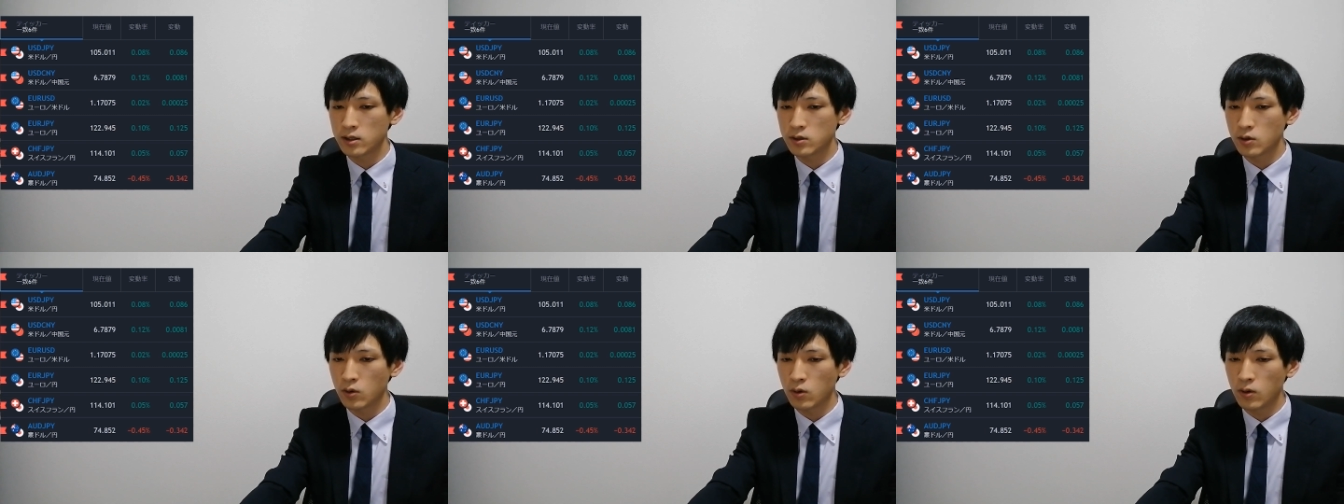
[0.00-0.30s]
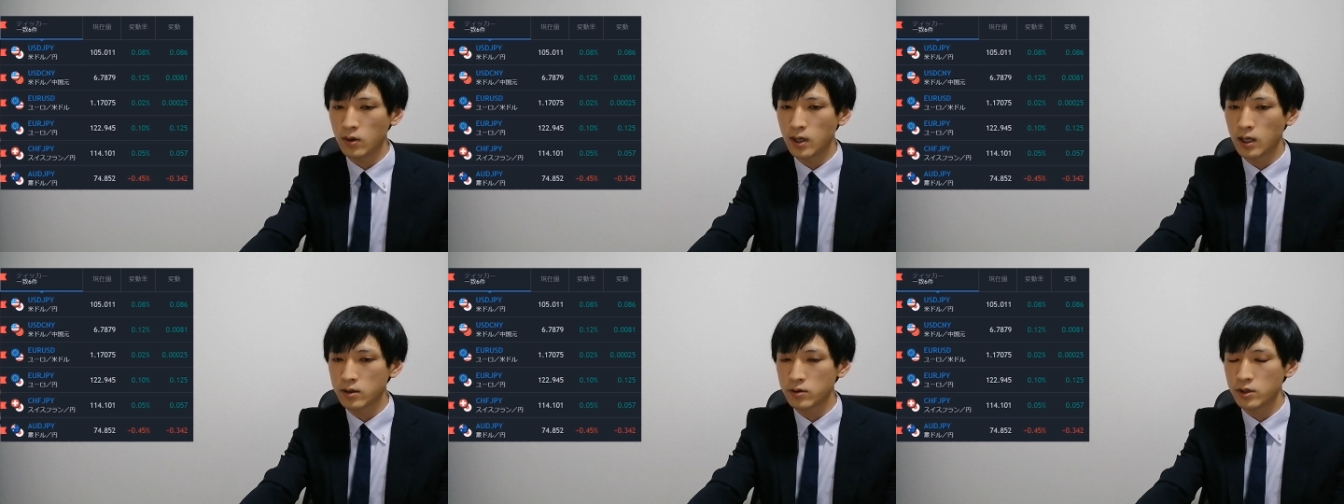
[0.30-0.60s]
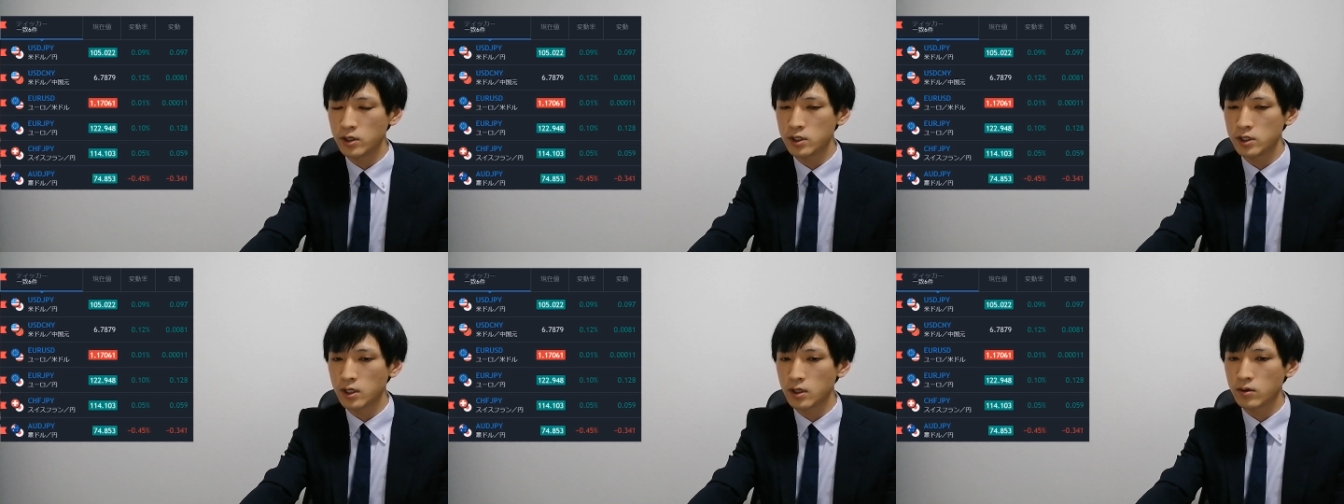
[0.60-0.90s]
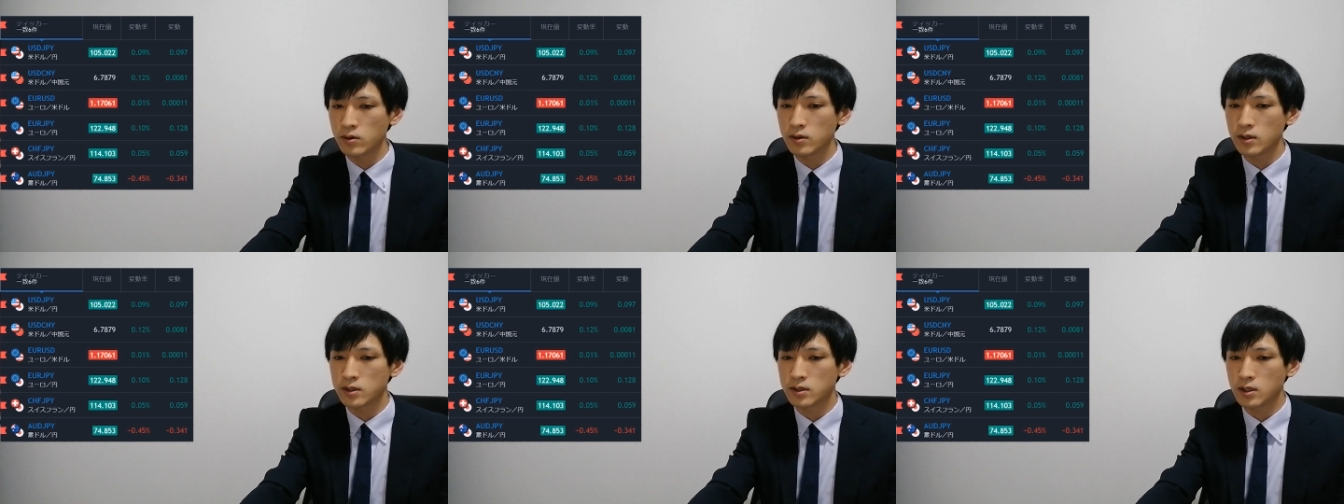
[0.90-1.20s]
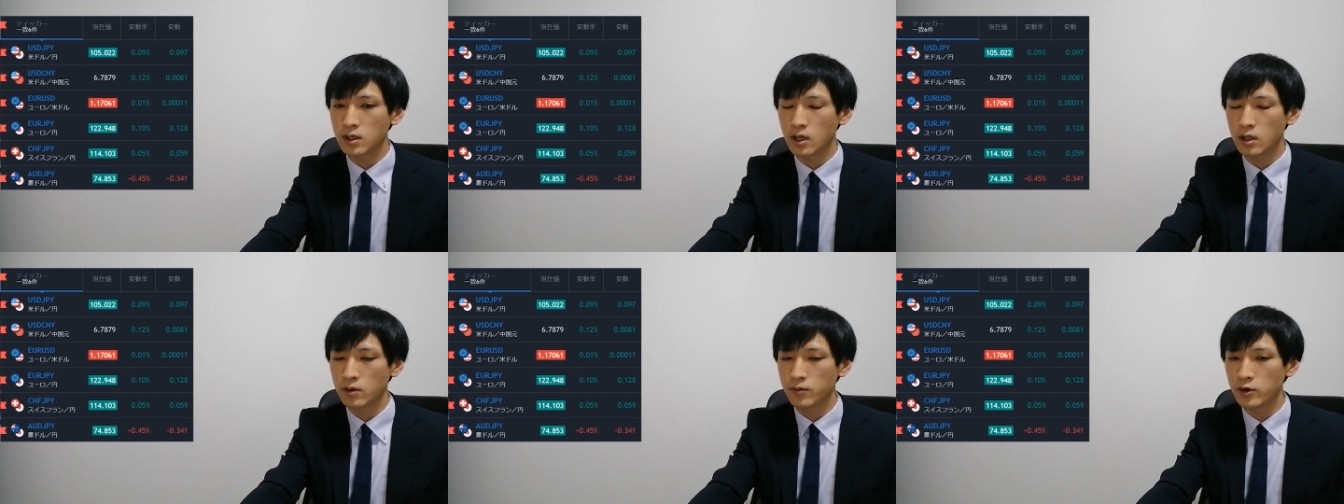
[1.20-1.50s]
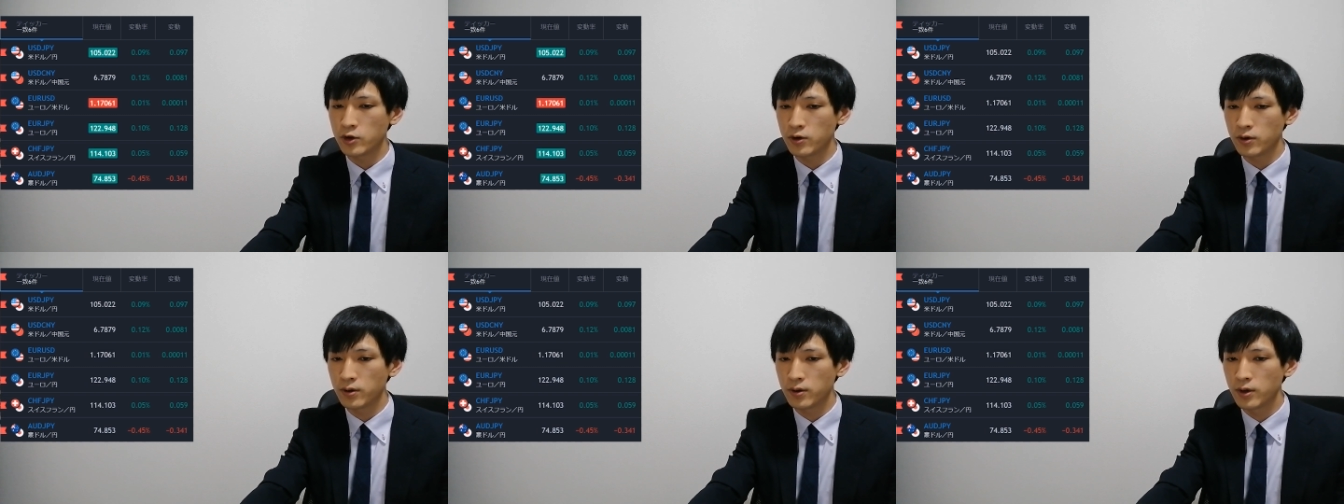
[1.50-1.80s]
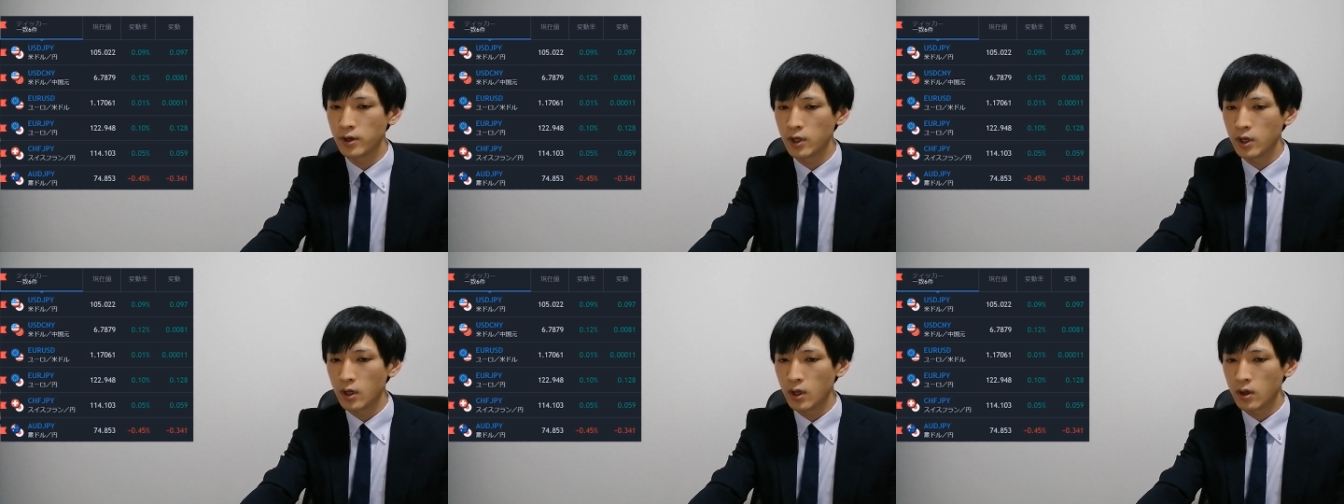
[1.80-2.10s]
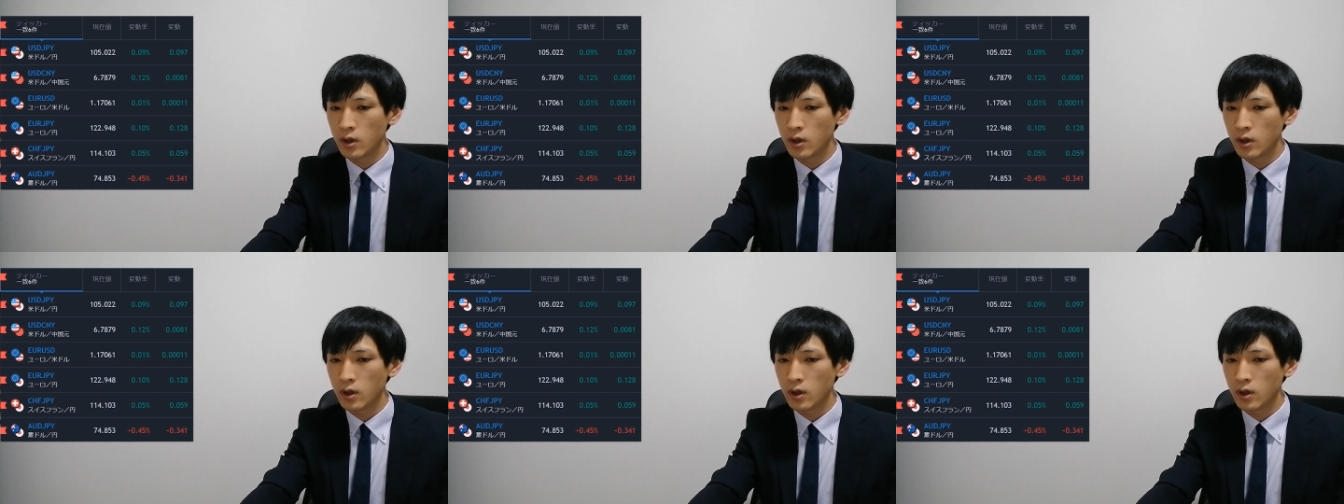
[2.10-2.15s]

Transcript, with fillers: そこを確認していくんですけれども、